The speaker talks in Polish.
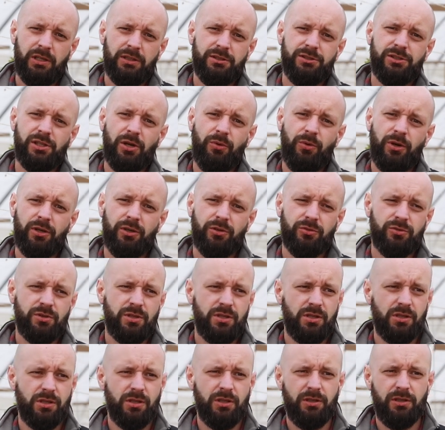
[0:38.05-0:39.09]

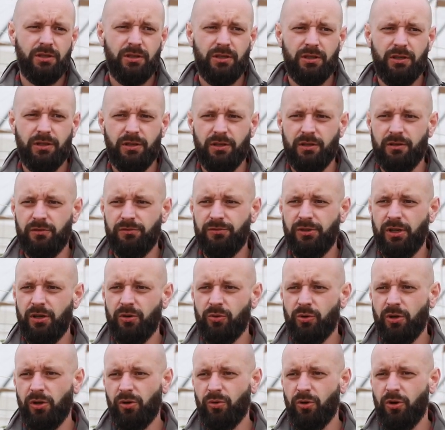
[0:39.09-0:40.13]
działający e,
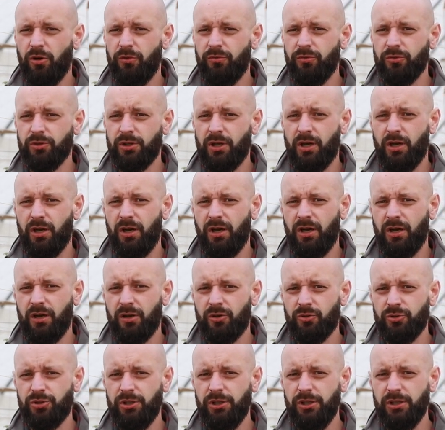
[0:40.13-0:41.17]
wielokierunkowo na
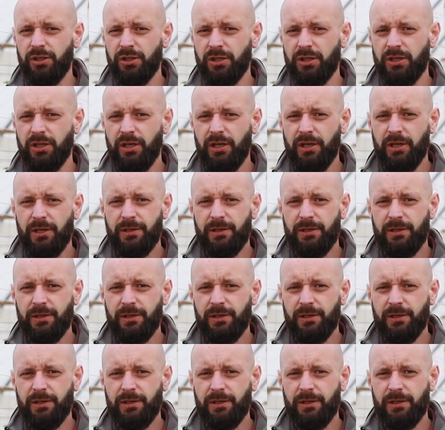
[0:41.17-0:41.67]
rośliny,